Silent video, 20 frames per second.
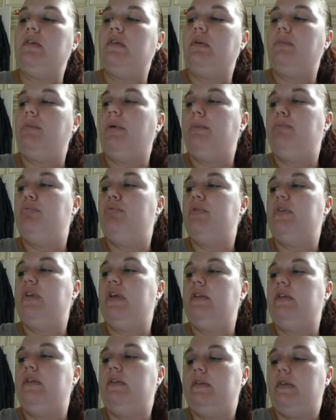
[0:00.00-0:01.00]
sympa pour
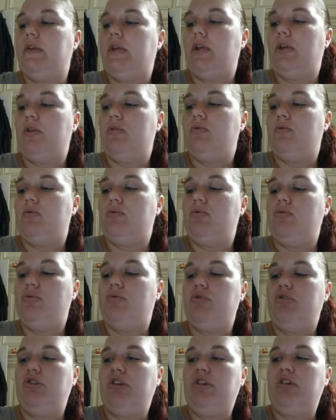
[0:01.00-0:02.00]
cet été. Donc du
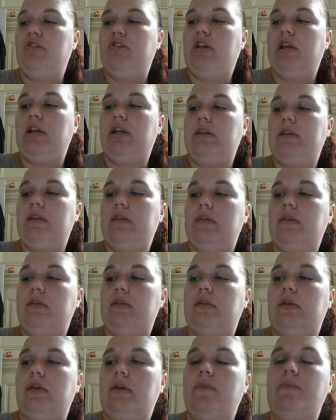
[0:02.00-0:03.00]
coup, j'ai dit que j'allais
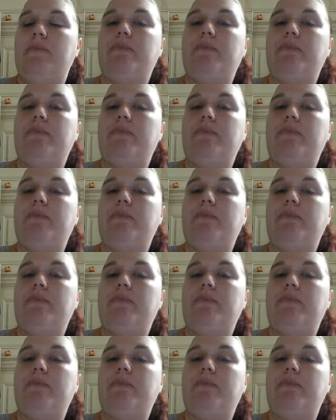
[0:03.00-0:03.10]
tester.